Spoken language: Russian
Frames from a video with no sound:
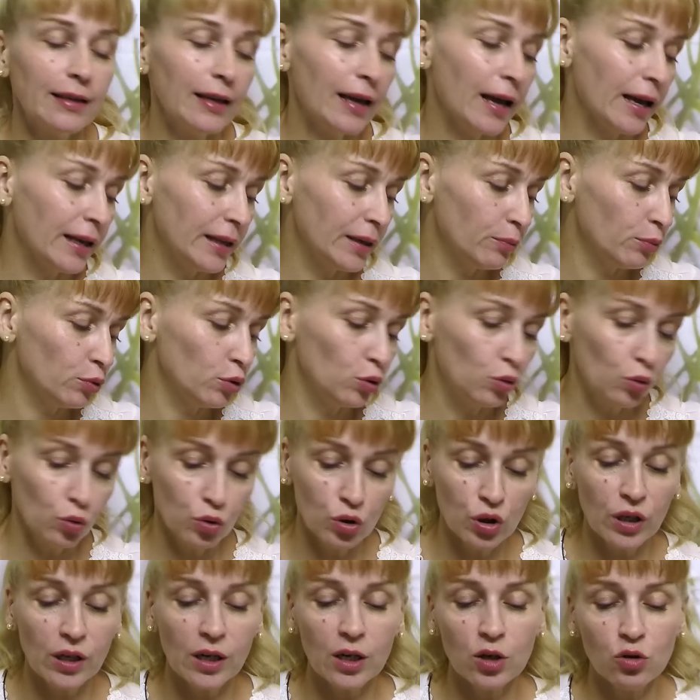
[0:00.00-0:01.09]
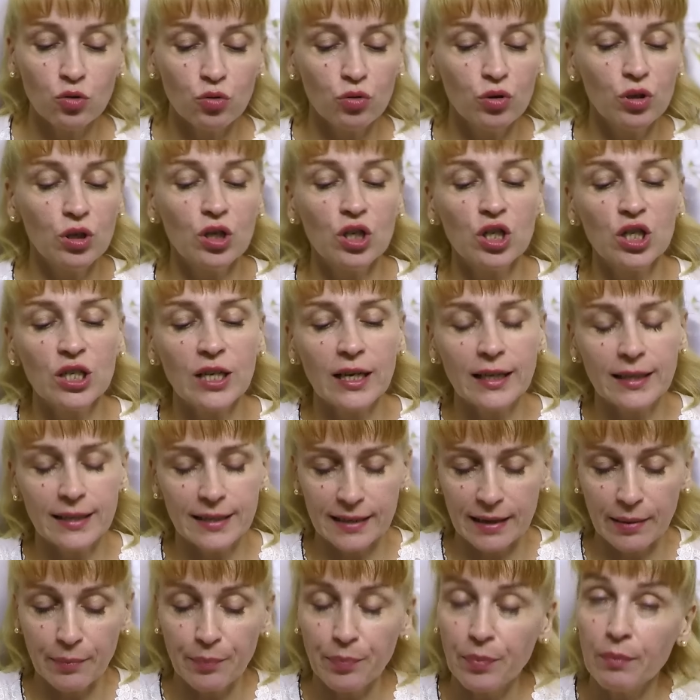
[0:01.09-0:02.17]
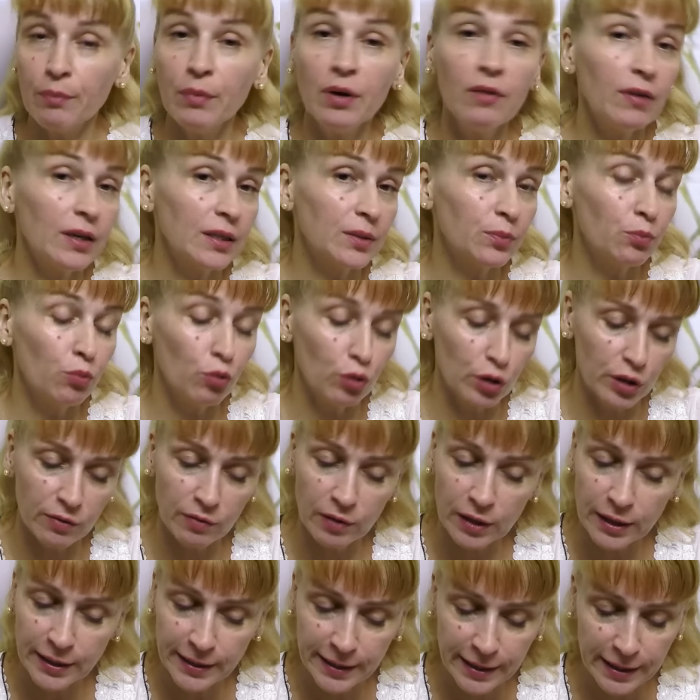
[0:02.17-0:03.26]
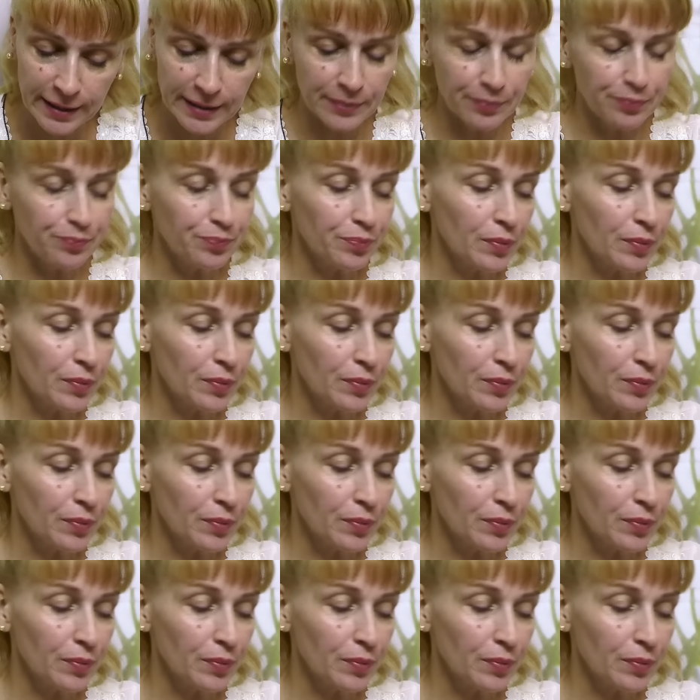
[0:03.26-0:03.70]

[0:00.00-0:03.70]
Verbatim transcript: и они будут очень хорошо держаться. Мы воспользовались этим